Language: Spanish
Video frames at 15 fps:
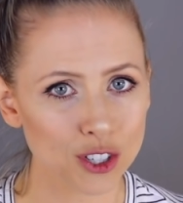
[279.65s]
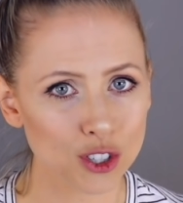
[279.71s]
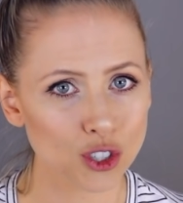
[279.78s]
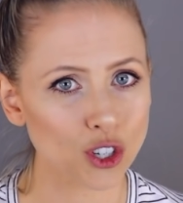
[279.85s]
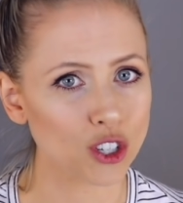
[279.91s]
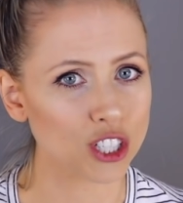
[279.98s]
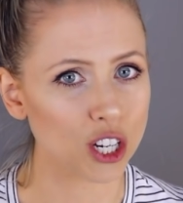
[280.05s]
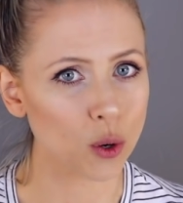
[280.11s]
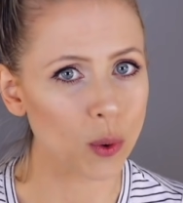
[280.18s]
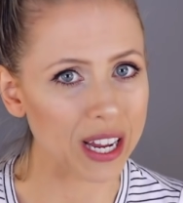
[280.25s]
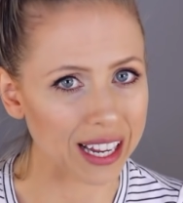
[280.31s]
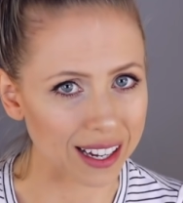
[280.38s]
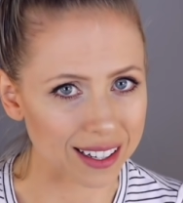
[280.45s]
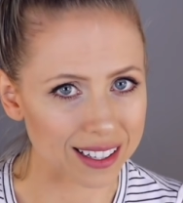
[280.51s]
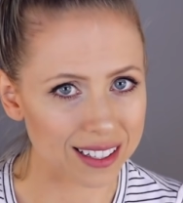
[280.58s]

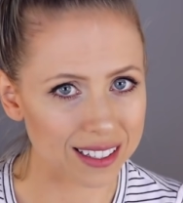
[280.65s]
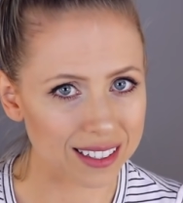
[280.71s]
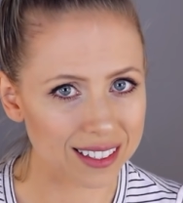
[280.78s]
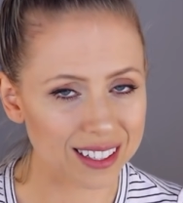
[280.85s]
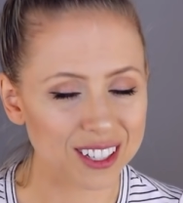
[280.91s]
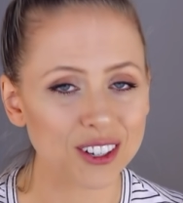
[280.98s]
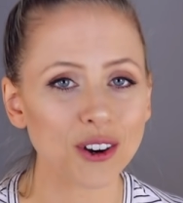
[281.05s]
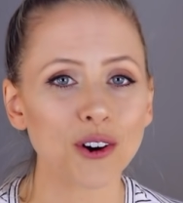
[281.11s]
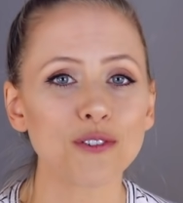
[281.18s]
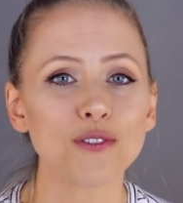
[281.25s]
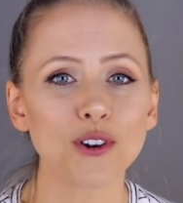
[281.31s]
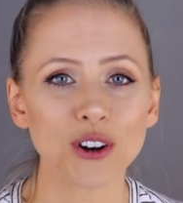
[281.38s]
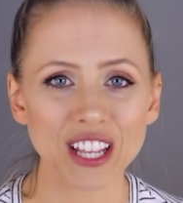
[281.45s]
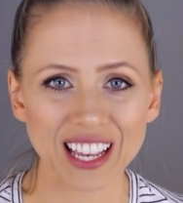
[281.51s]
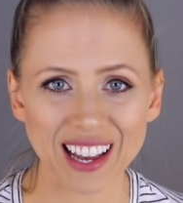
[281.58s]
Xochicuicatl o
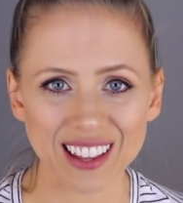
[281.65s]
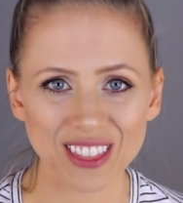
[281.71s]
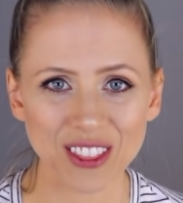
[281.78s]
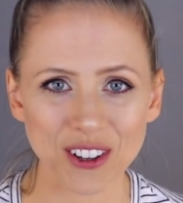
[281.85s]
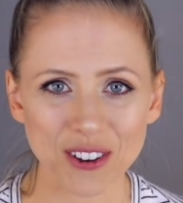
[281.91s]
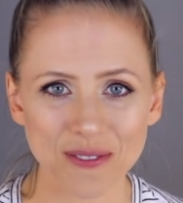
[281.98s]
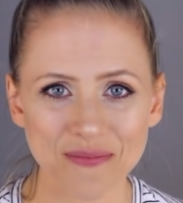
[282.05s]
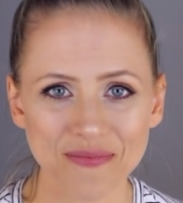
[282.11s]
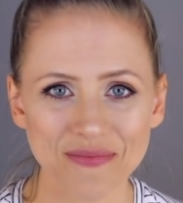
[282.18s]
floricanto.